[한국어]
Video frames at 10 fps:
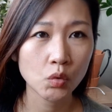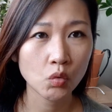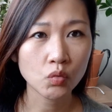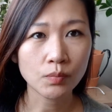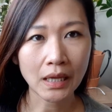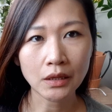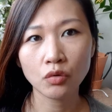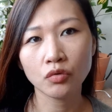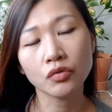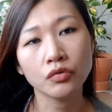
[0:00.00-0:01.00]
조금
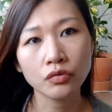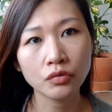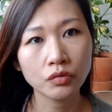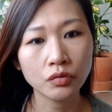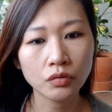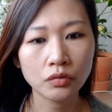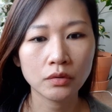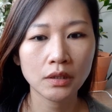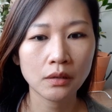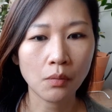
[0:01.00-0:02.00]
맛도
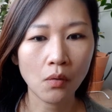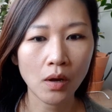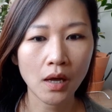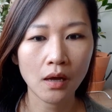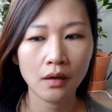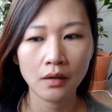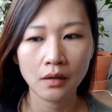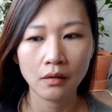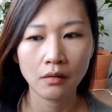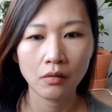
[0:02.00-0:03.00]
그렇고 이 뭔가
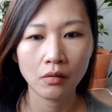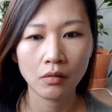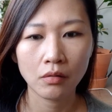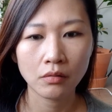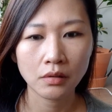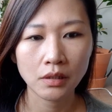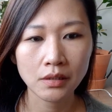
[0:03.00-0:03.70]
어,